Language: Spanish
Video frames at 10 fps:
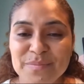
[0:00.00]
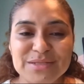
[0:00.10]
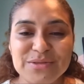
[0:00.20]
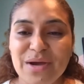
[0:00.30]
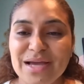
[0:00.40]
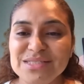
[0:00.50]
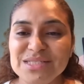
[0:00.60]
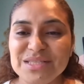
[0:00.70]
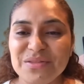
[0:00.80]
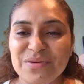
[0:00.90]
So,
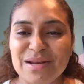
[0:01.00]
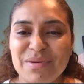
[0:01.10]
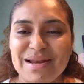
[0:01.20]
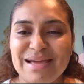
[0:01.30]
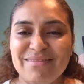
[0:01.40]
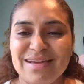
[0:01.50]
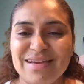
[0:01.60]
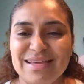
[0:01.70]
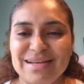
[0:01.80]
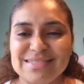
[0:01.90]
Angie, te doy la palabra
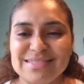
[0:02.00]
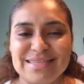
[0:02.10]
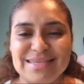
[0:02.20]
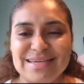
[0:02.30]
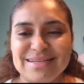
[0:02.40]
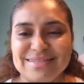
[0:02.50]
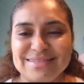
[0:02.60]
en este día.